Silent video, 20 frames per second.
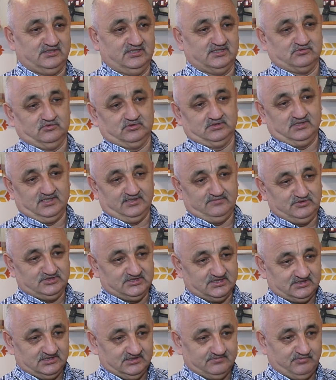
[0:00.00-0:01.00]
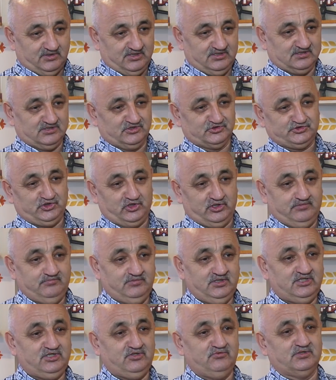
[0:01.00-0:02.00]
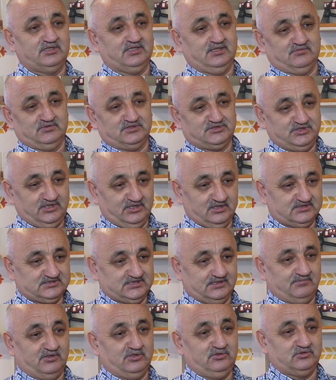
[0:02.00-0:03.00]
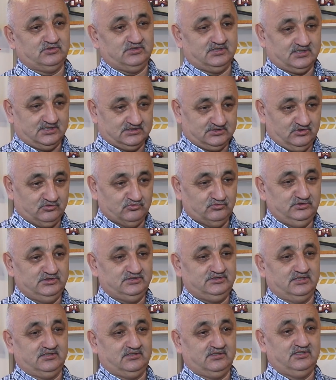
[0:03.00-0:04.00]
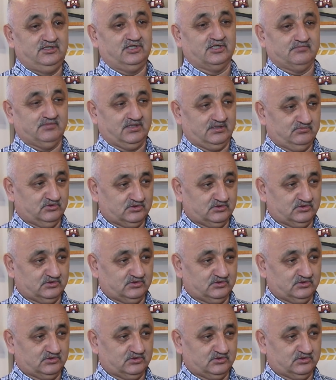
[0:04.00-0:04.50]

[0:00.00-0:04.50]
Даже он обязательно поехал в Шереметьево, там сел в самолет и хотел улететь в Германию.